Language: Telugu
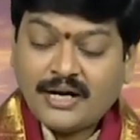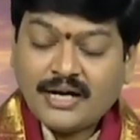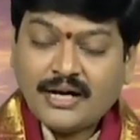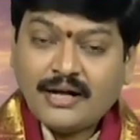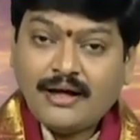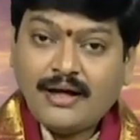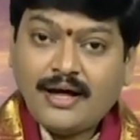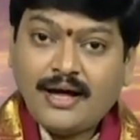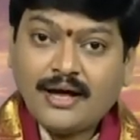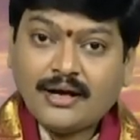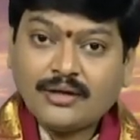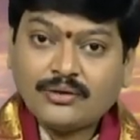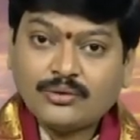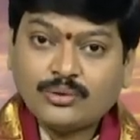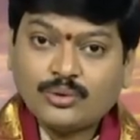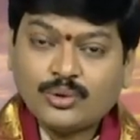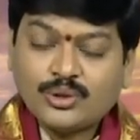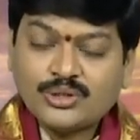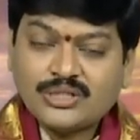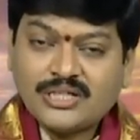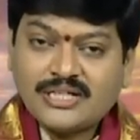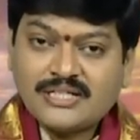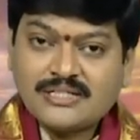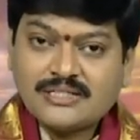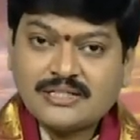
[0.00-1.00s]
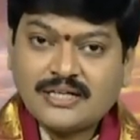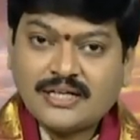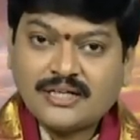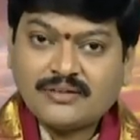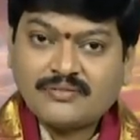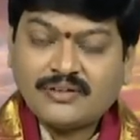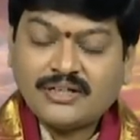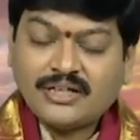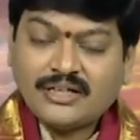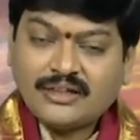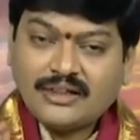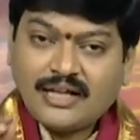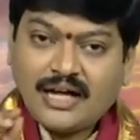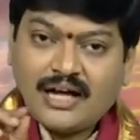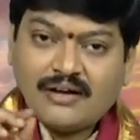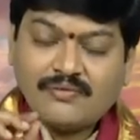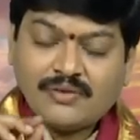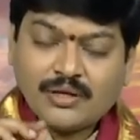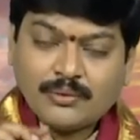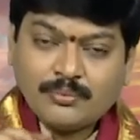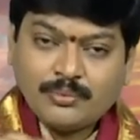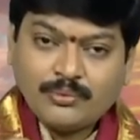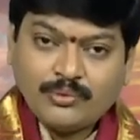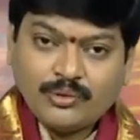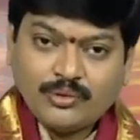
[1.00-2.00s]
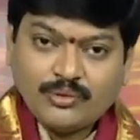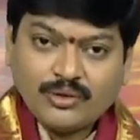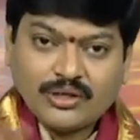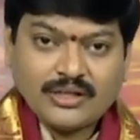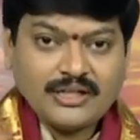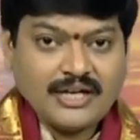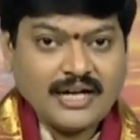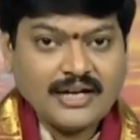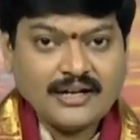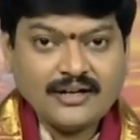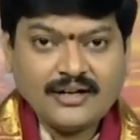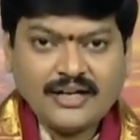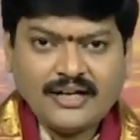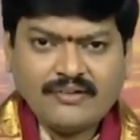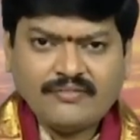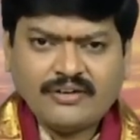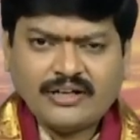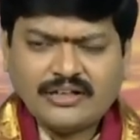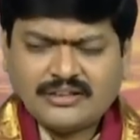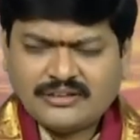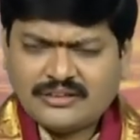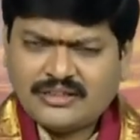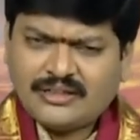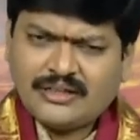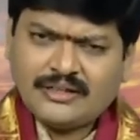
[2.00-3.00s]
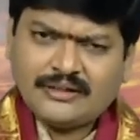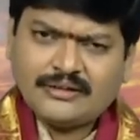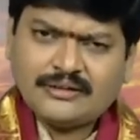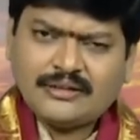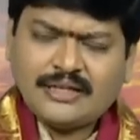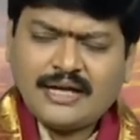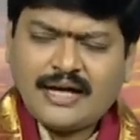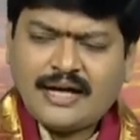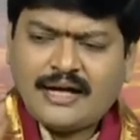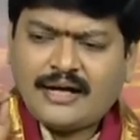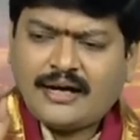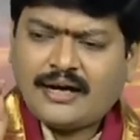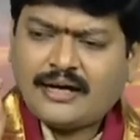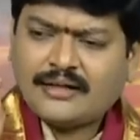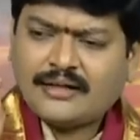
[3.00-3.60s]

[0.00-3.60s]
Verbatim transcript: బంగారంతో చేసినటువంటి తామర పువ్వును కూడా దానంగా ఇవ్వాలి ఎంత